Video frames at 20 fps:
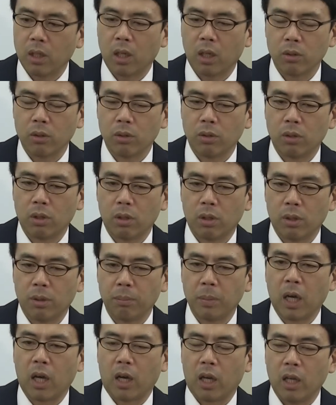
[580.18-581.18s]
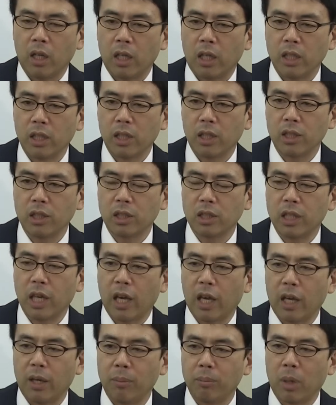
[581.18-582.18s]
あのまあイギリス
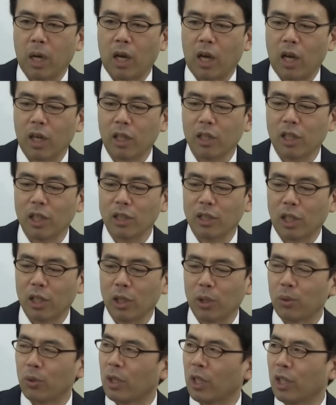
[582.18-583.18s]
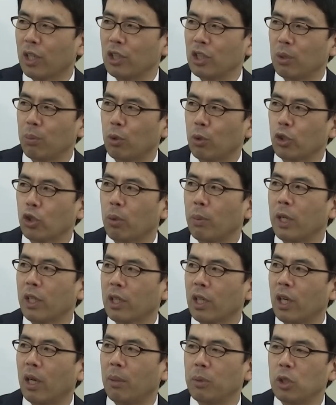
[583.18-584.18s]
で、まあ、発見されたというかイギリスに持ち込ま
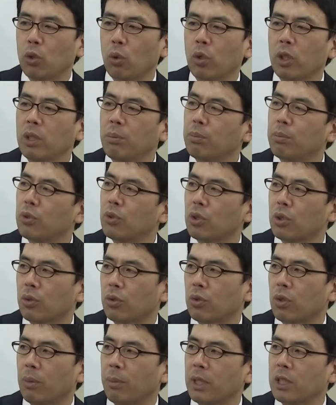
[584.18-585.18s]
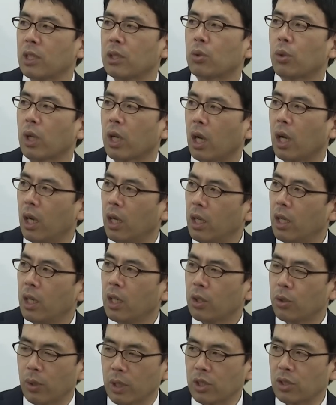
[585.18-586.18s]
れたミトロヒン文書っていうのはまさにそれが
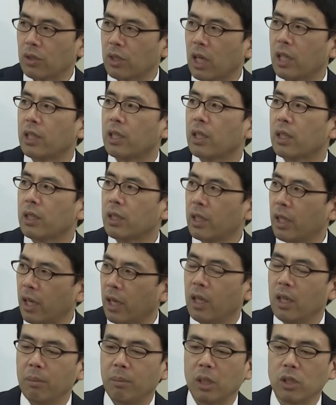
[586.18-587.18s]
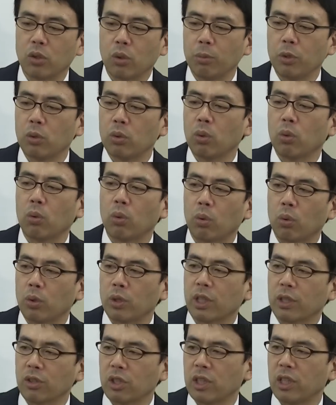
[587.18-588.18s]
詳しく書いてあって、はいうん、マスコミのどこを
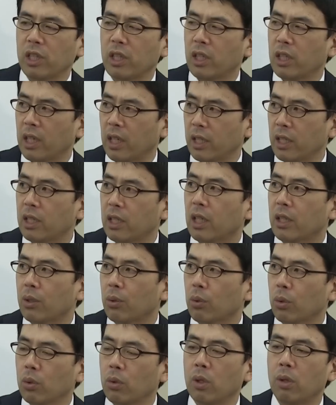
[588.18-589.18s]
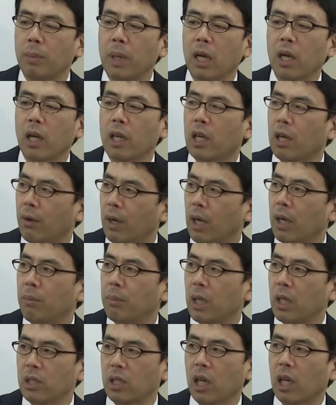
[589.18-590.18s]
工作していないかってことを、まあ、彼らは、
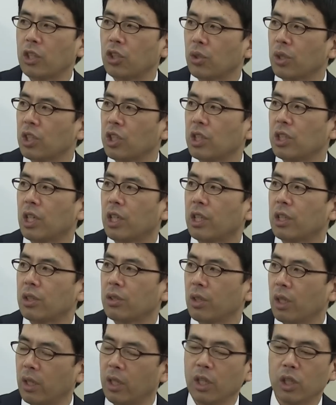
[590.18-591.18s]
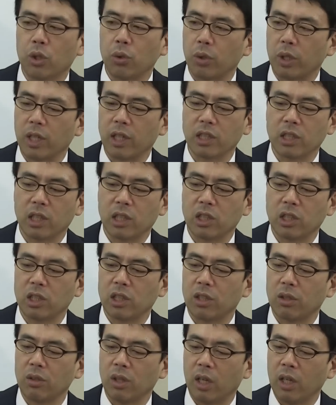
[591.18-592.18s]
まあ、社会主義陣営ですね、旧東側
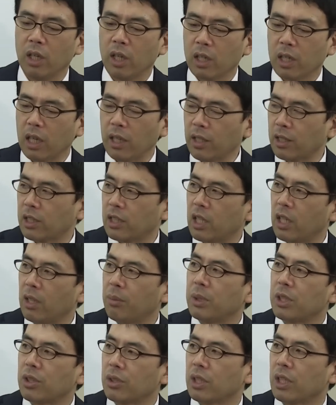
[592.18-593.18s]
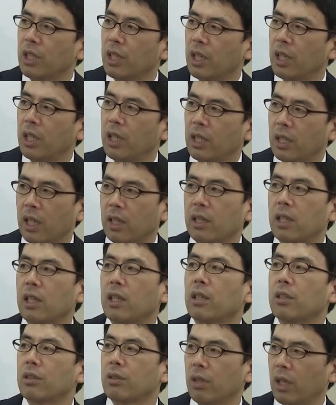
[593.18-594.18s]
陣営っていうのはかなり精密にやって
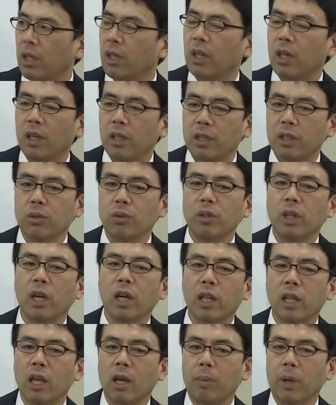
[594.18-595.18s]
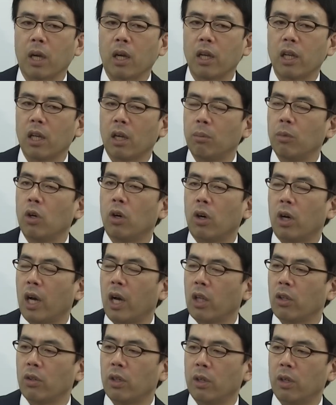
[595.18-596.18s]
たんですよね。はいうん、でその中でやっぱ彼らも
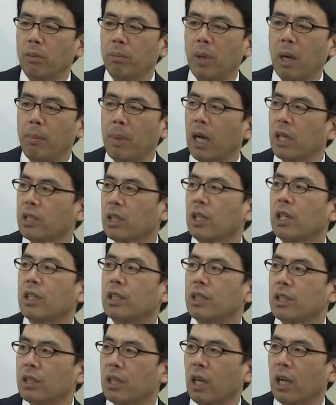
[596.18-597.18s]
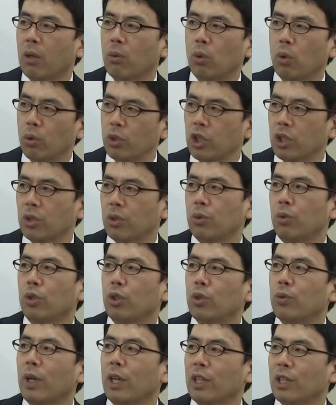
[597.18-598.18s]
あの、まあ、バカじゃないですからこうロジックを
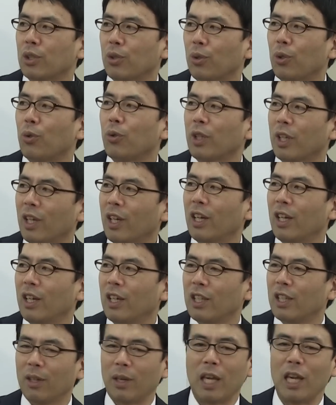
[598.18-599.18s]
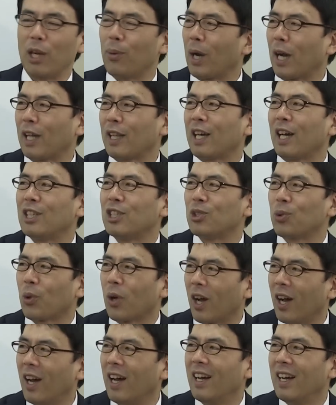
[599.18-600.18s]
言うわけですよ、いろんなね、はい、平和が大事と
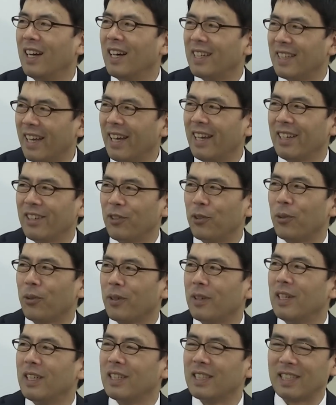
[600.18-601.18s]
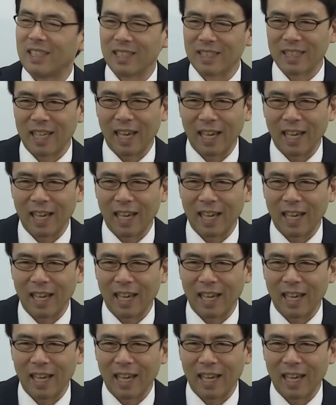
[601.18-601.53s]
か、はいね、人権が大事、